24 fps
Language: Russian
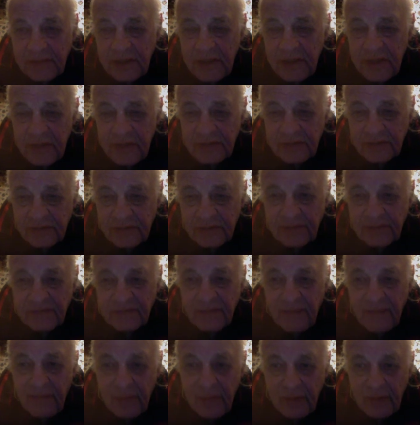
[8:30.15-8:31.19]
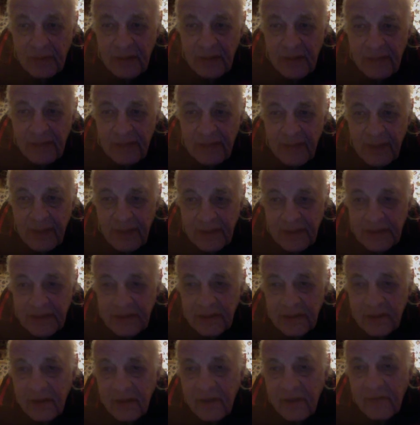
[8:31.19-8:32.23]
что свободная пресса
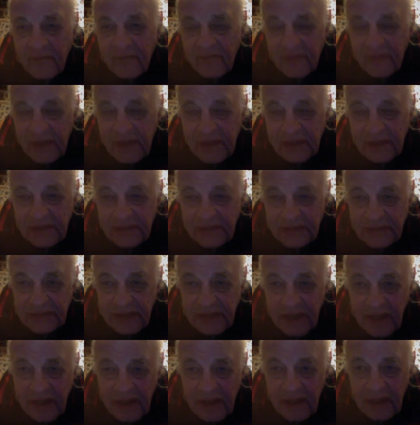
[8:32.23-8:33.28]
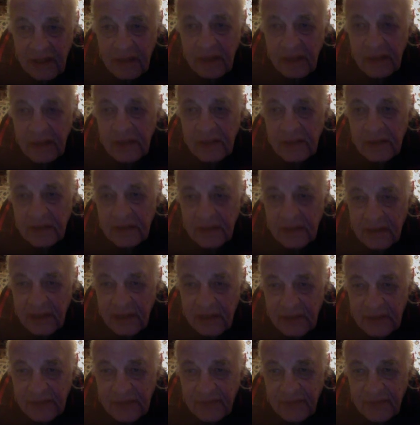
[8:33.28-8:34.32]
в нашей стране для
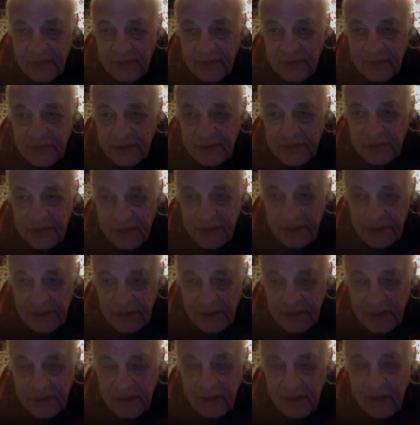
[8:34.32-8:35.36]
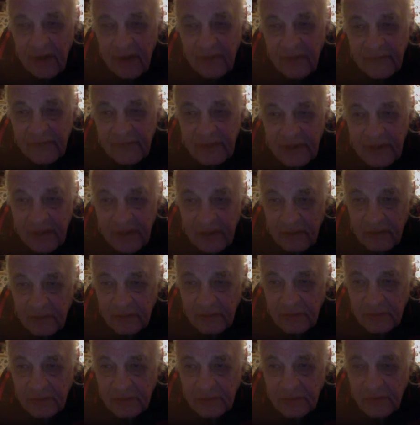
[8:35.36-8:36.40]
развития жизни в таких
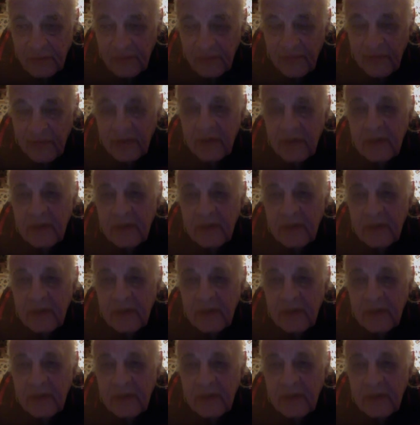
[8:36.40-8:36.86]
условиях